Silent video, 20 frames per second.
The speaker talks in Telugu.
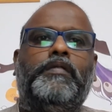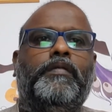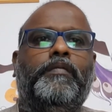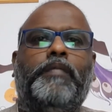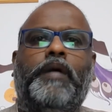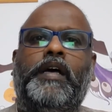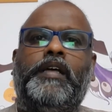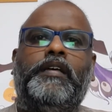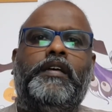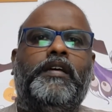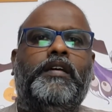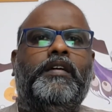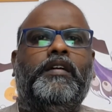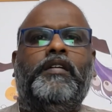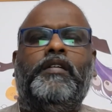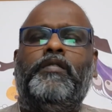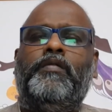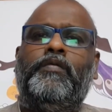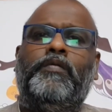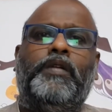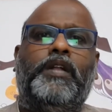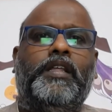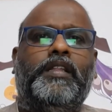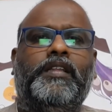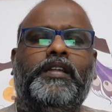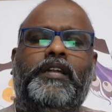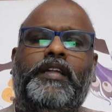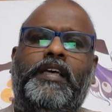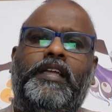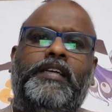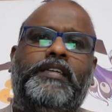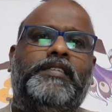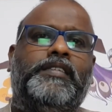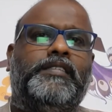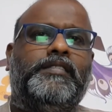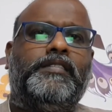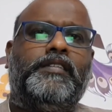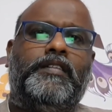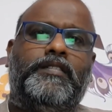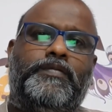బాగా ఉంటుంది
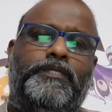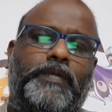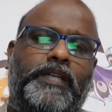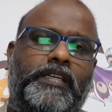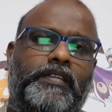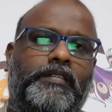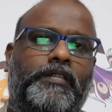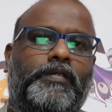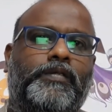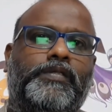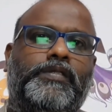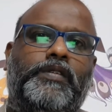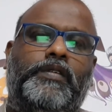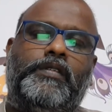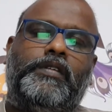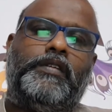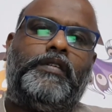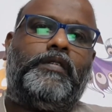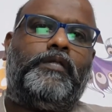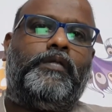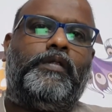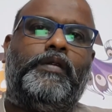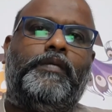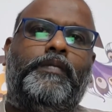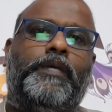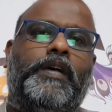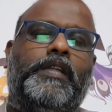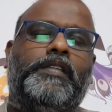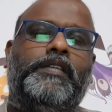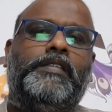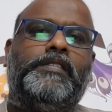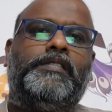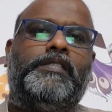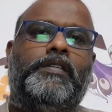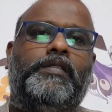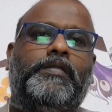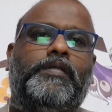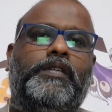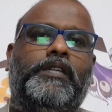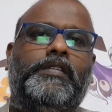డైరెక్షన్ స్కిల్స్ మనకు తెలుస్తుంటాయి కొంత బాధ
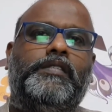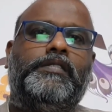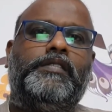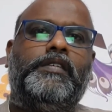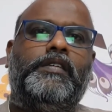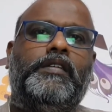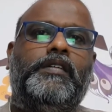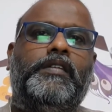చేసాడు అనేసి